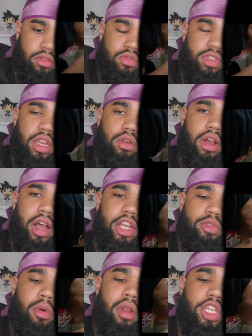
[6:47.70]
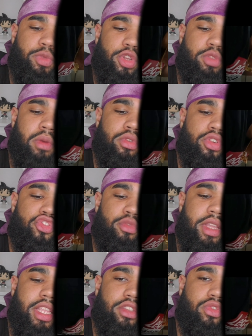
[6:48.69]
Vous savez quoi À ce moment-là, je pense même que je
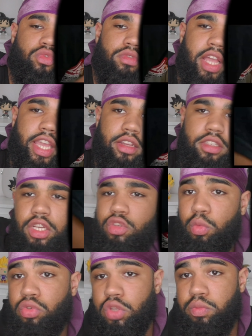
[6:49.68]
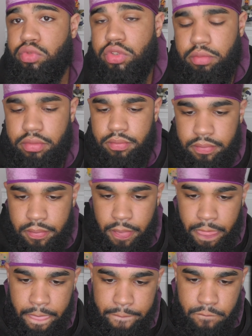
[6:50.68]
mette un son derrière directement, c'est plus simple.
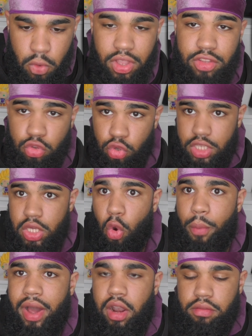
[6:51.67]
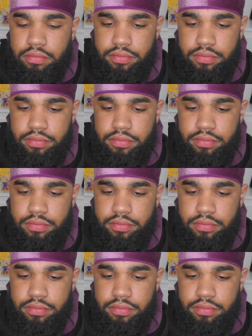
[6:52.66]
En attendant qu'il reparle.